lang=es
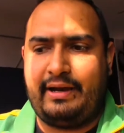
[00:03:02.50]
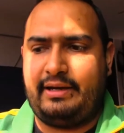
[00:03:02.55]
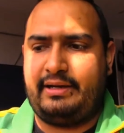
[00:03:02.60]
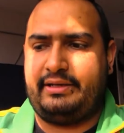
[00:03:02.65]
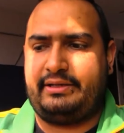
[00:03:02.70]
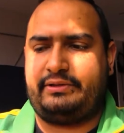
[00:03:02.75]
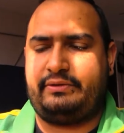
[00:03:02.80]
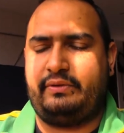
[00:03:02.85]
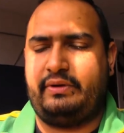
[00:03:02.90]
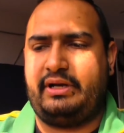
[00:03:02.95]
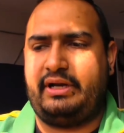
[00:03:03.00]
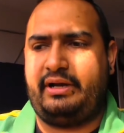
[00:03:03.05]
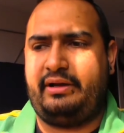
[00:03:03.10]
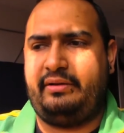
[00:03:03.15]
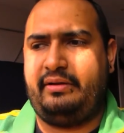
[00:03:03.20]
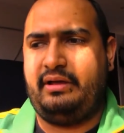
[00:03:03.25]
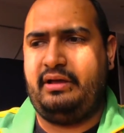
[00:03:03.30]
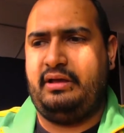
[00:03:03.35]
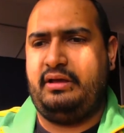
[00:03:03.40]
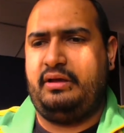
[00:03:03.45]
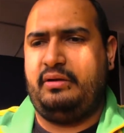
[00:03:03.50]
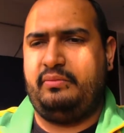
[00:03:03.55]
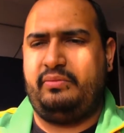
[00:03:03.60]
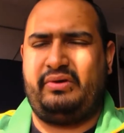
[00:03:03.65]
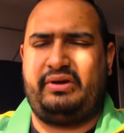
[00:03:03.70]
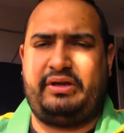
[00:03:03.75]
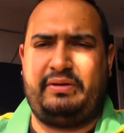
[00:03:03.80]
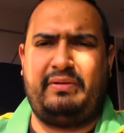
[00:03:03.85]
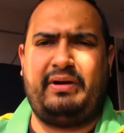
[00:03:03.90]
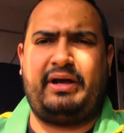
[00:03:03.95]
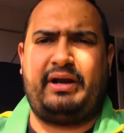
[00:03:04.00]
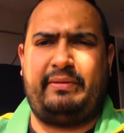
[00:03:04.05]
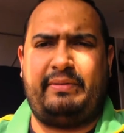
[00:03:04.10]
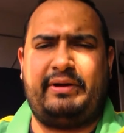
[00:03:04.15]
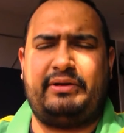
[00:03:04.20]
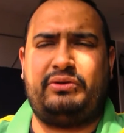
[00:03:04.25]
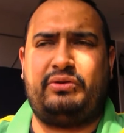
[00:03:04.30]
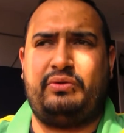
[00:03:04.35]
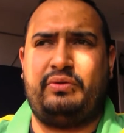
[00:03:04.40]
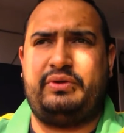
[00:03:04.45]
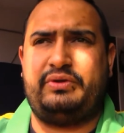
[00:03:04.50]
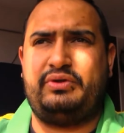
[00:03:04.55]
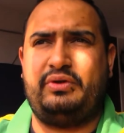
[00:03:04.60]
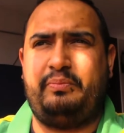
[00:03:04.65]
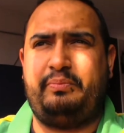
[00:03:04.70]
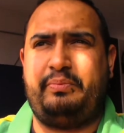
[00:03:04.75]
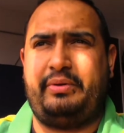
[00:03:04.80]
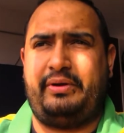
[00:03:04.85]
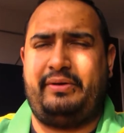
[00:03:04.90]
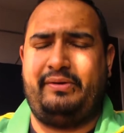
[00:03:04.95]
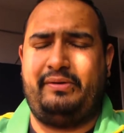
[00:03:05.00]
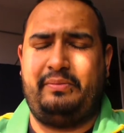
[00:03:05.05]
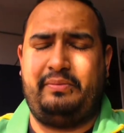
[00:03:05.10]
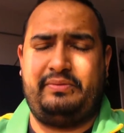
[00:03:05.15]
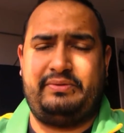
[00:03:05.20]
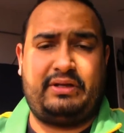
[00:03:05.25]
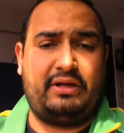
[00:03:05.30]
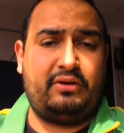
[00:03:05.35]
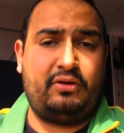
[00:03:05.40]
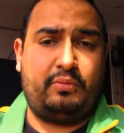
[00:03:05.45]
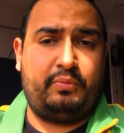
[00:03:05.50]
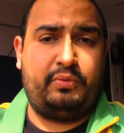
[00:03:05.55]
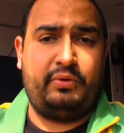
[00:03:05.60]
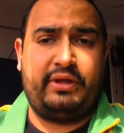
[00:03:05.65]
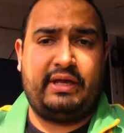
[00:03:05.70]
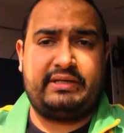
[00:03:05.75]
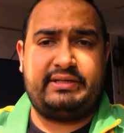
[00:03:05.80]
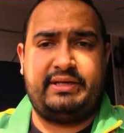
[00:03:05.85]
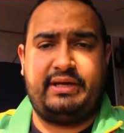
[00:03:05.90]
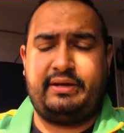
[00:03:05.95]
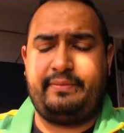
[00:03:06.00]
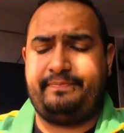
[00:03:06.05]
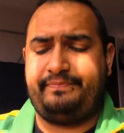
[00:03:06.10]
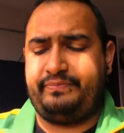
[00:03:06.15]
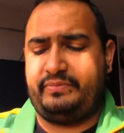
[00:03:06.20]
en la escuela porque iba a grabar todo eso, pero pues ya no lo pude hacer.